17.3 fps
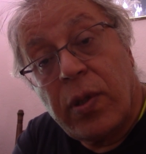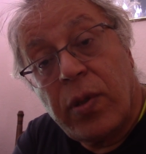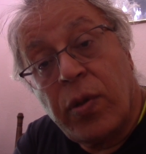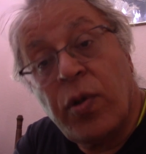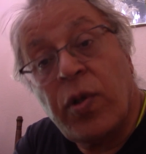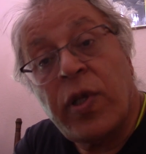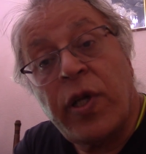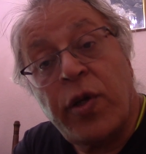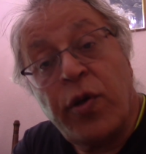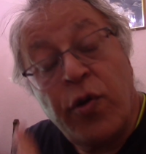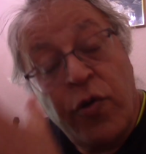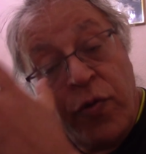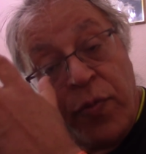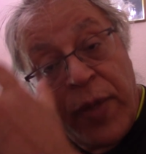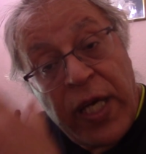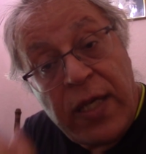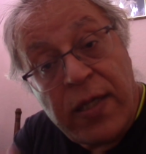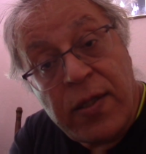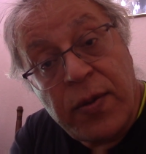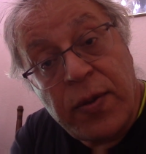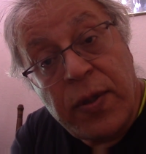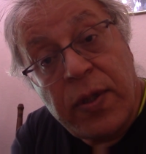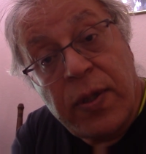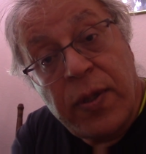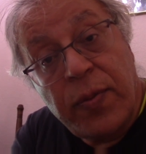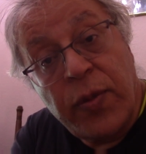Onları övmez
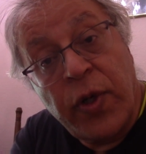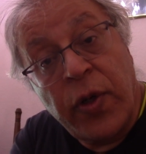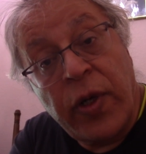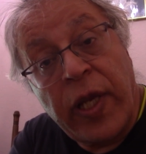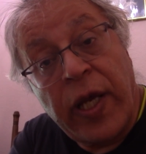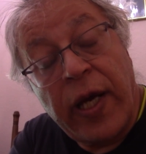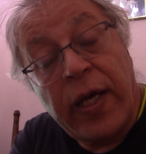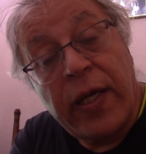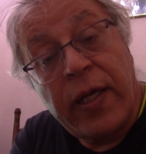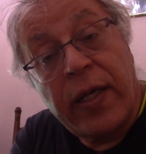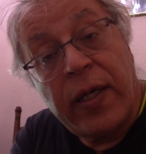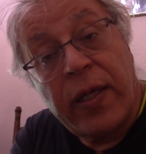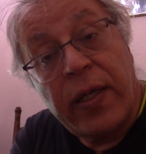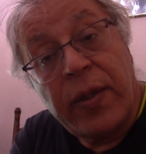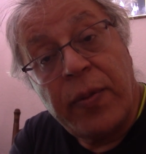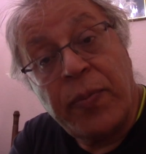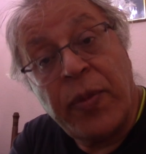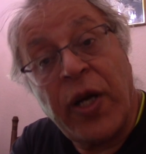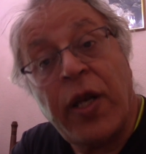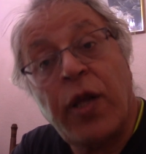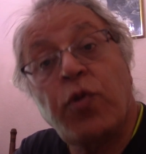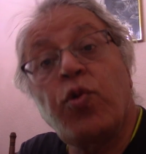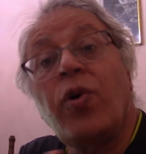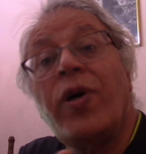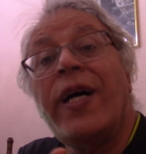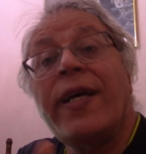böyle. Bana
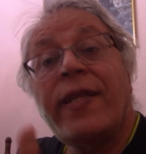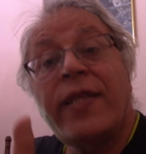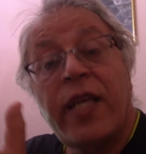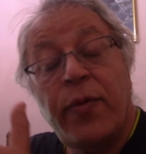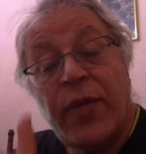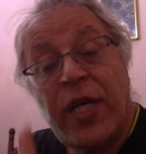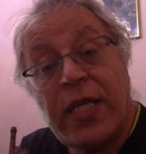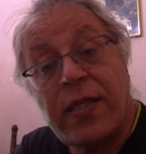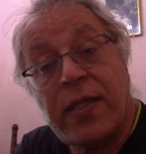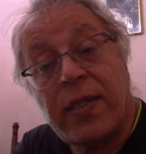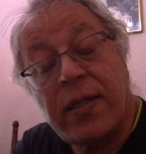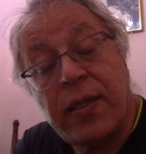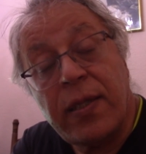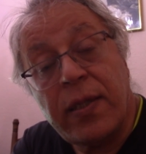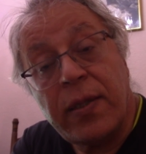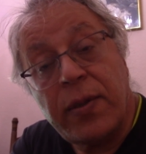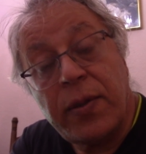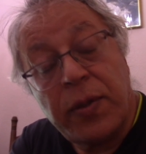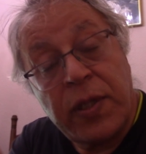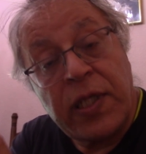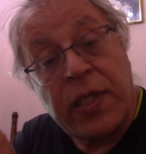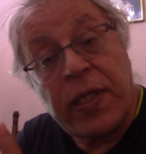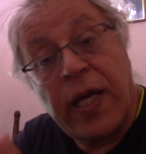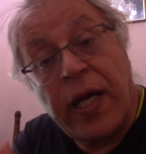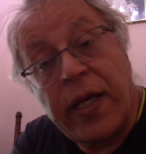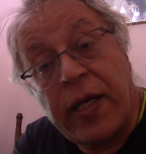dua et demez.
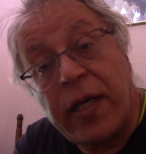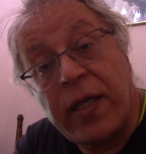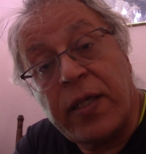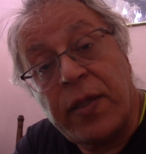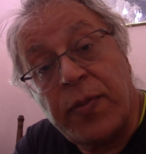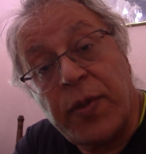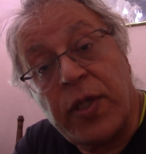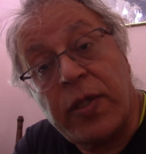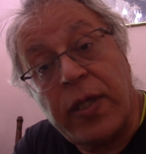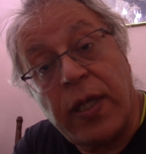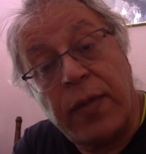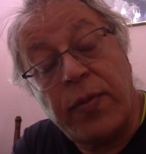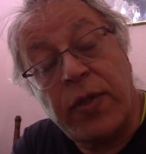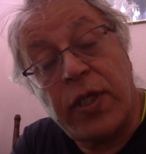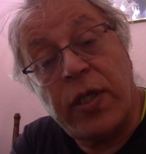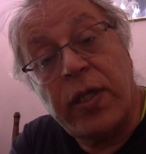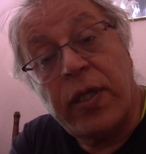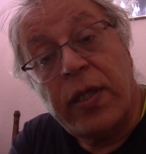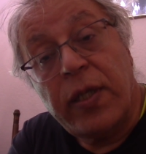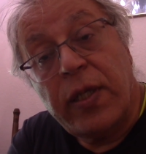Herhangi bir diyelim ki